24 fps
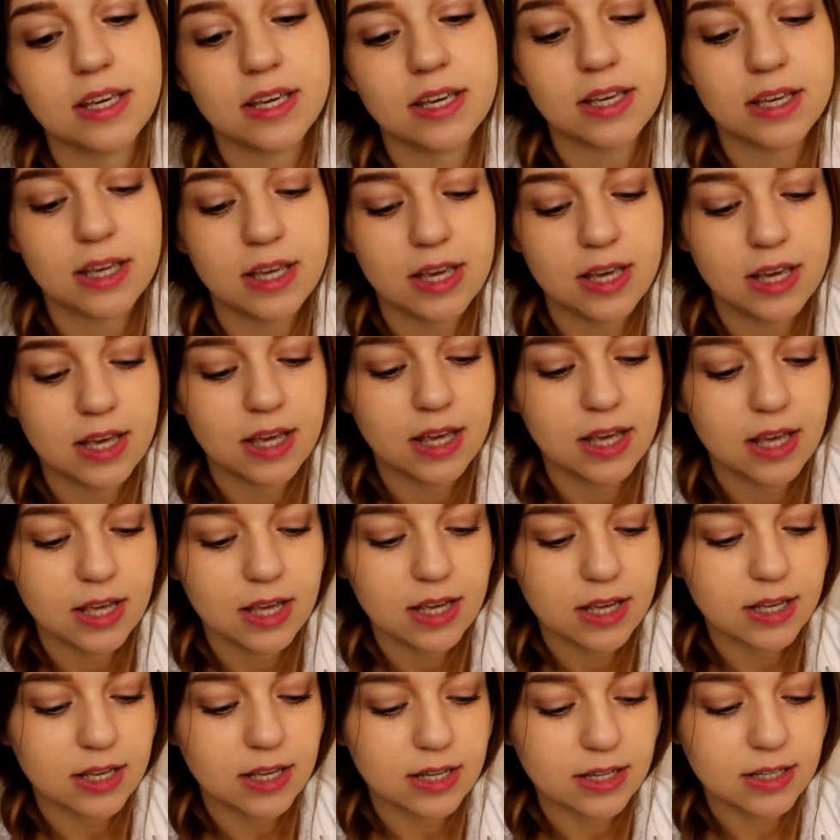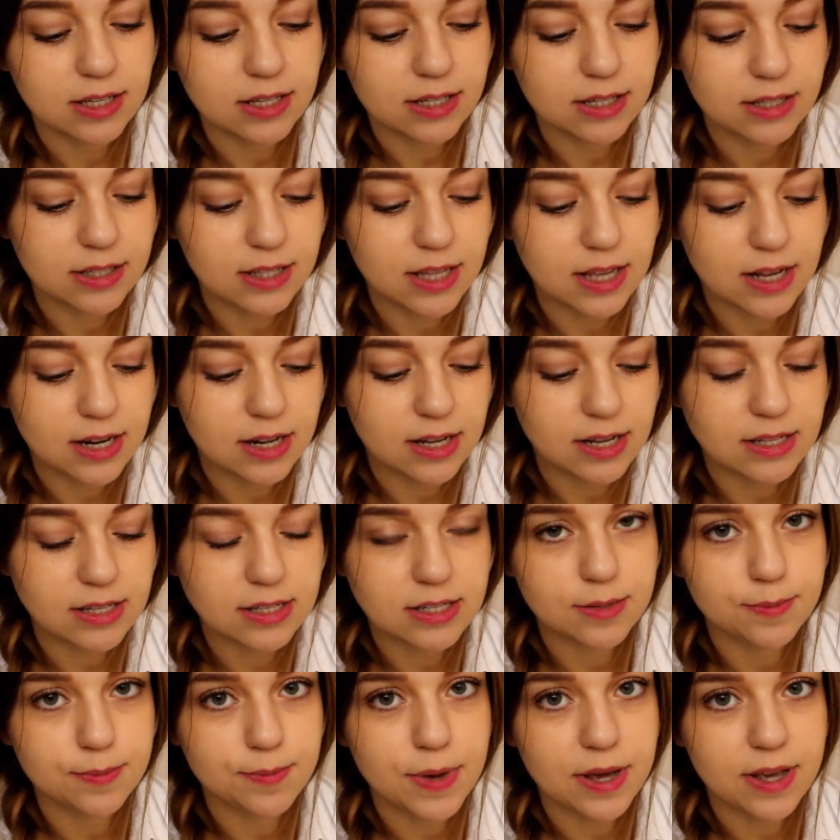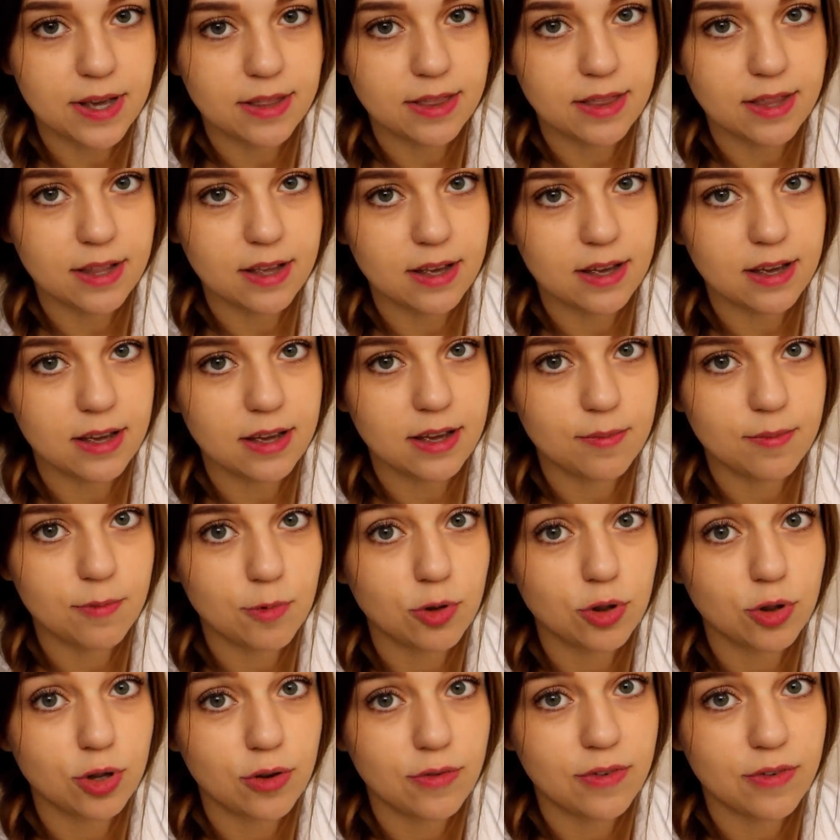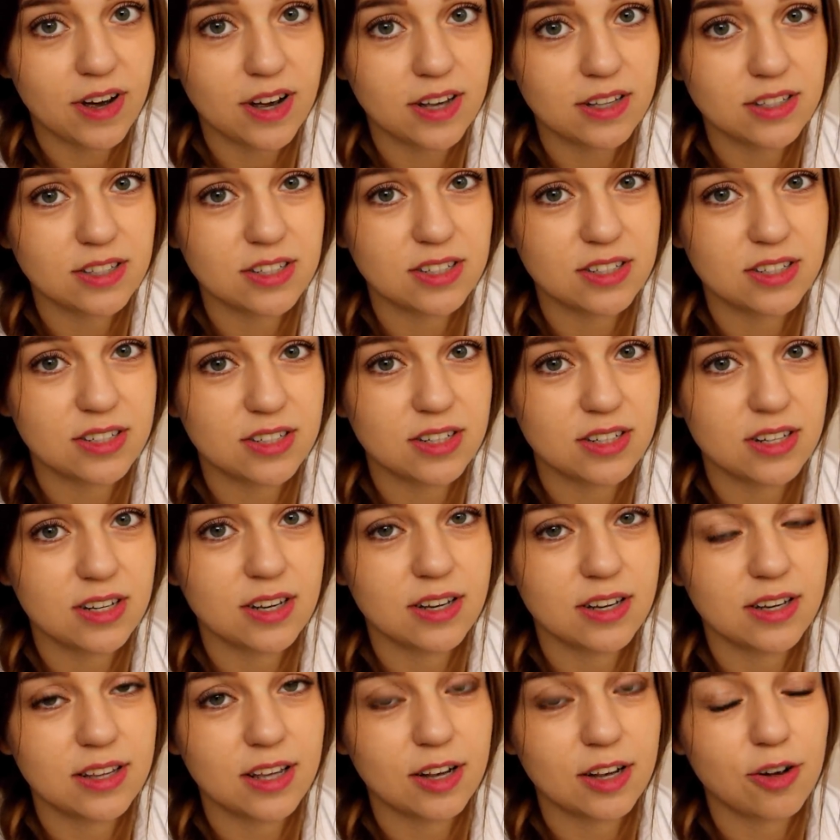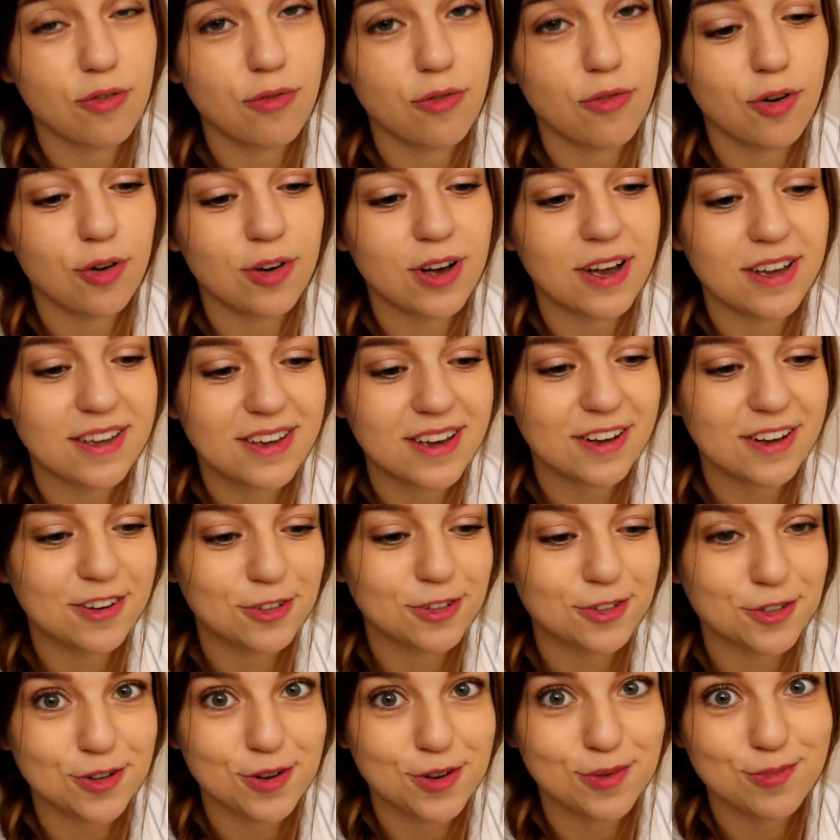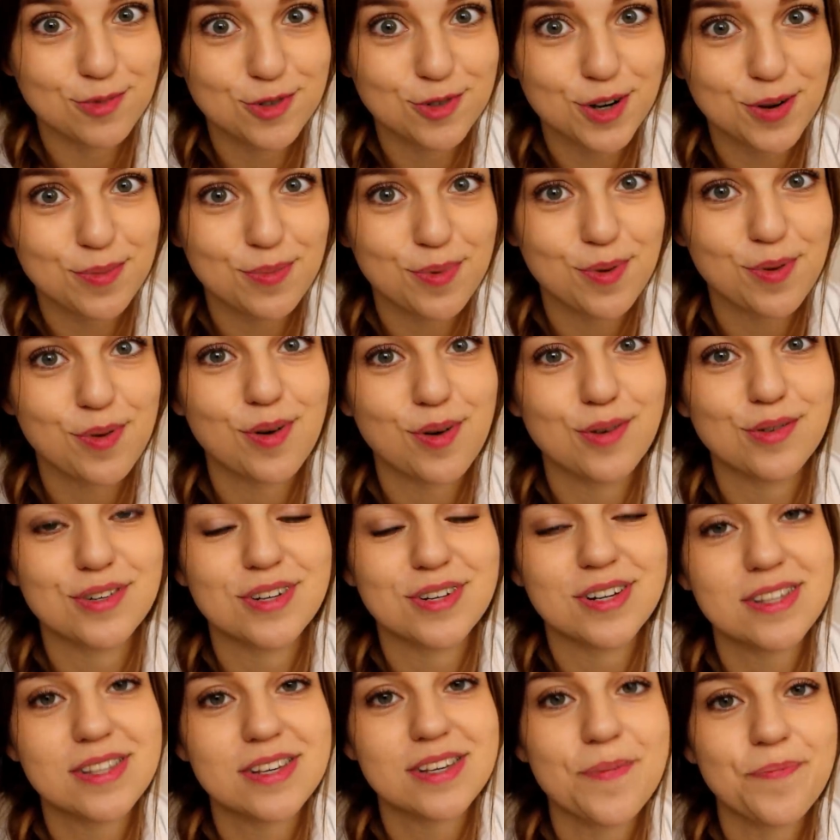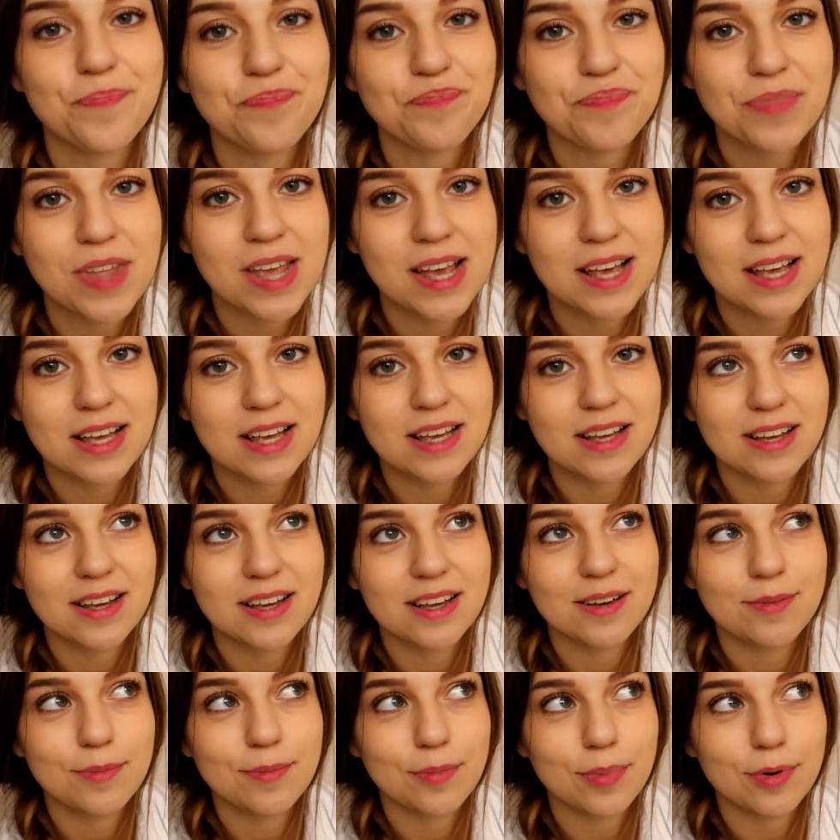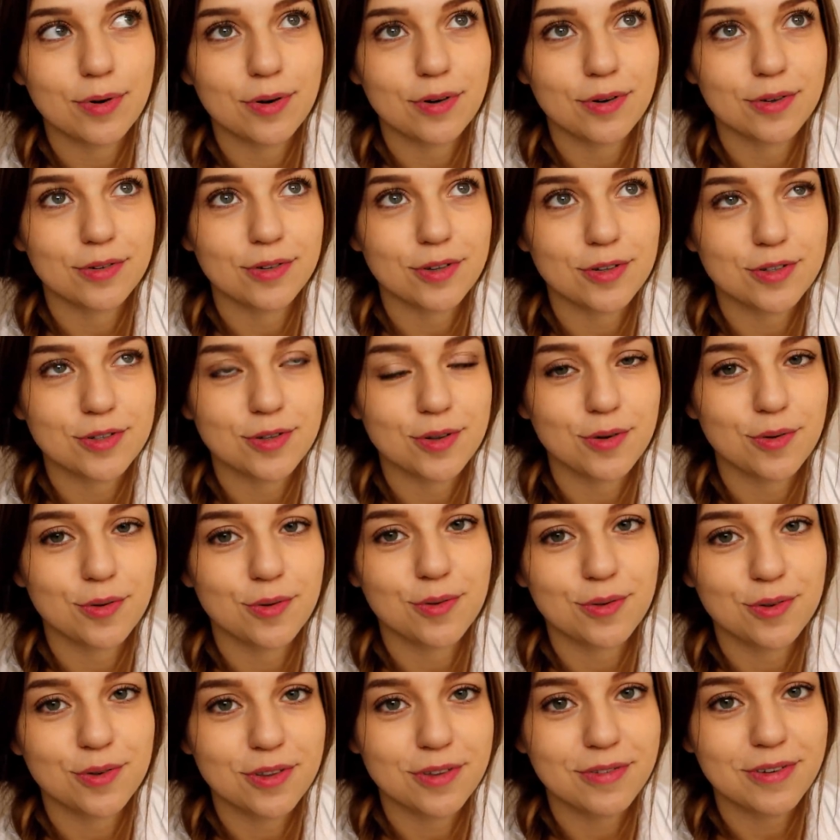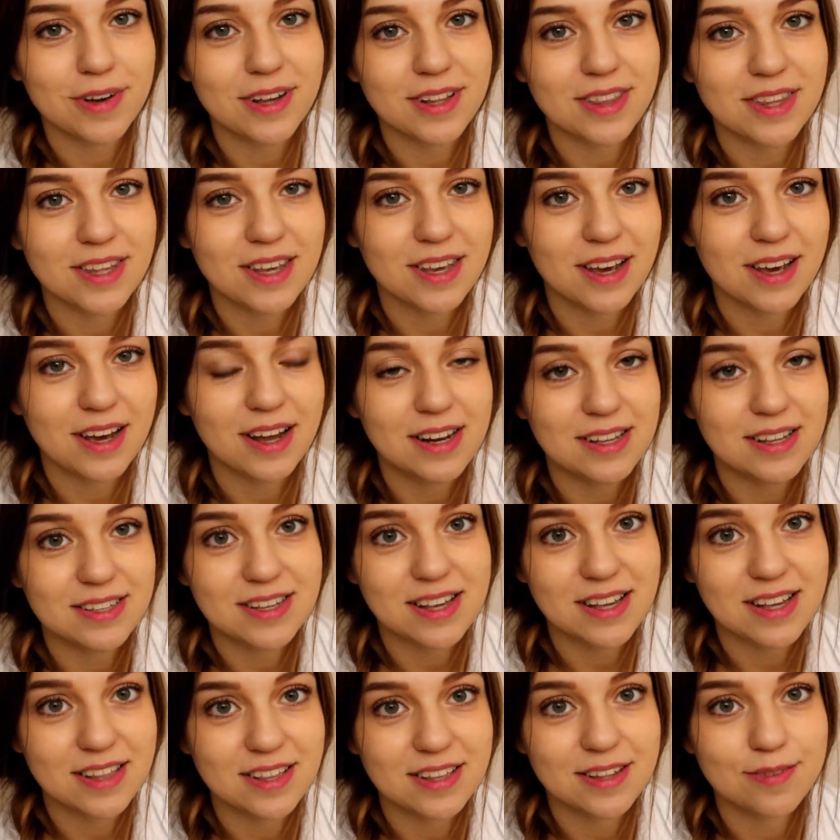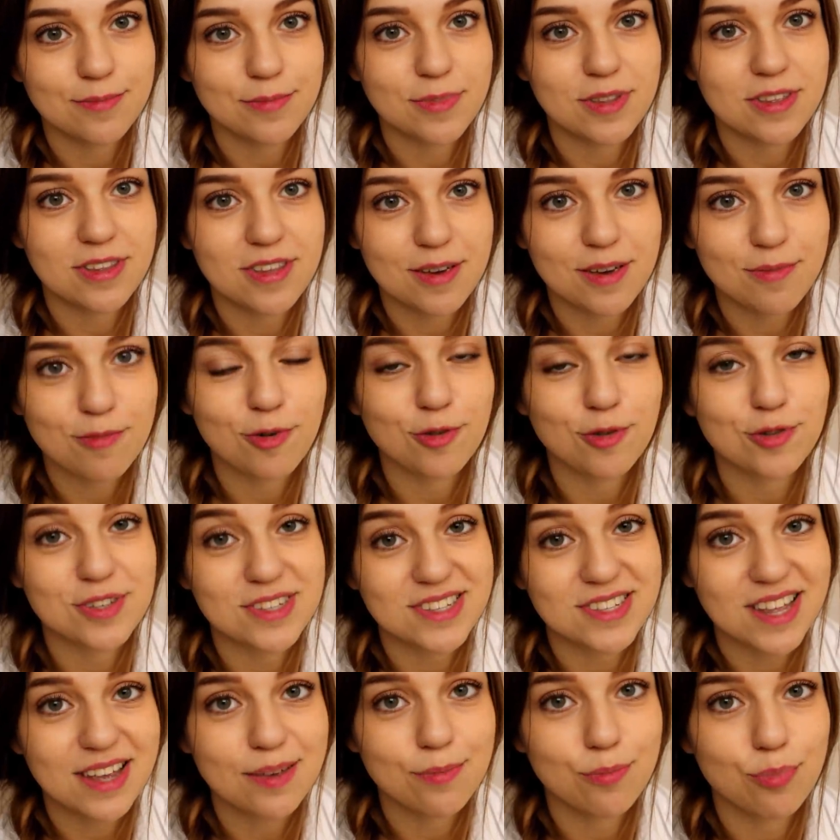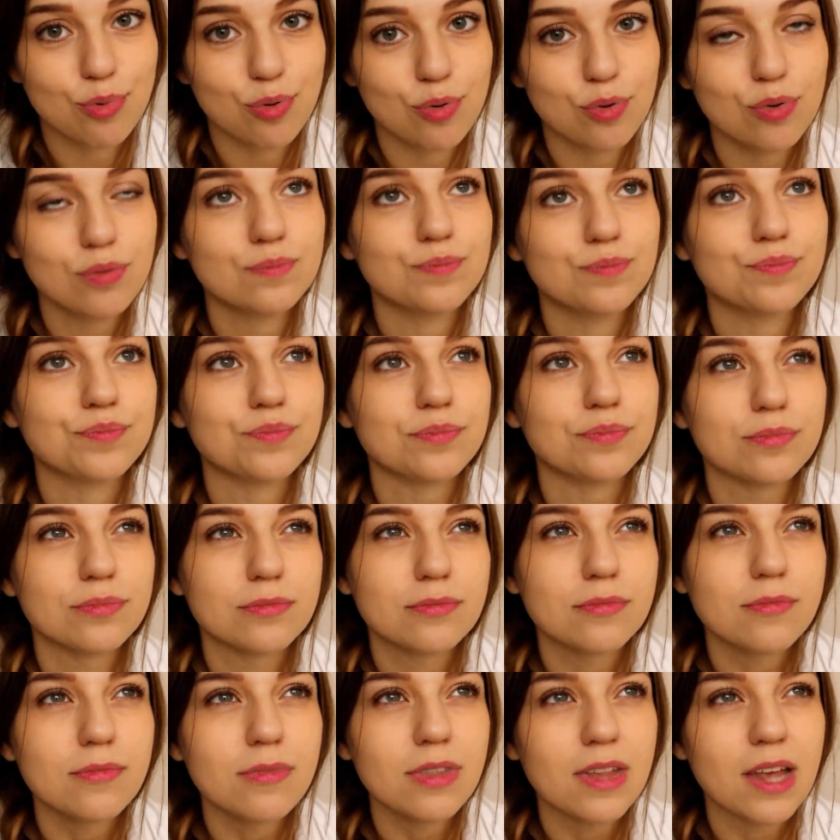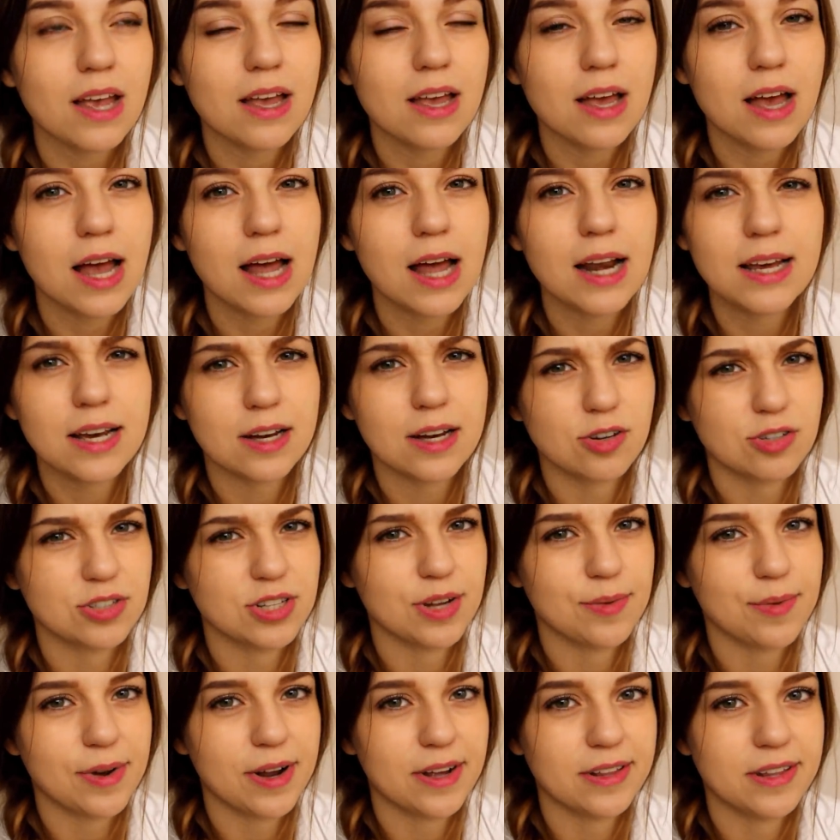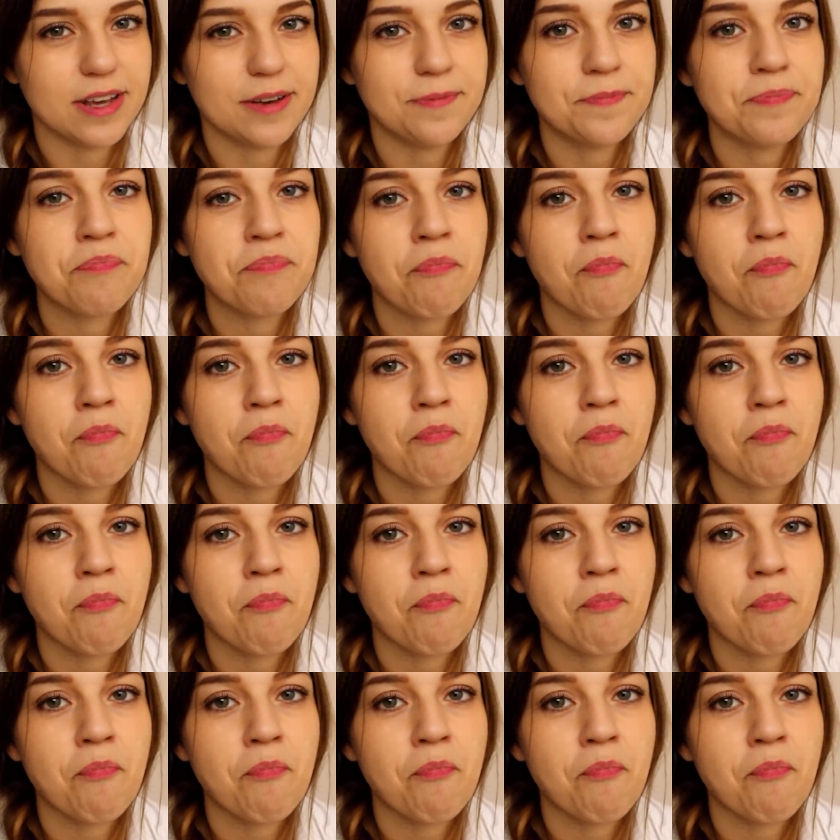i e, teraz będę montować e, tego vloga jakoś go muszę połączyć, bo to są dwa dni, ale z jednym dniem odstępu, ale jakoś dam radę.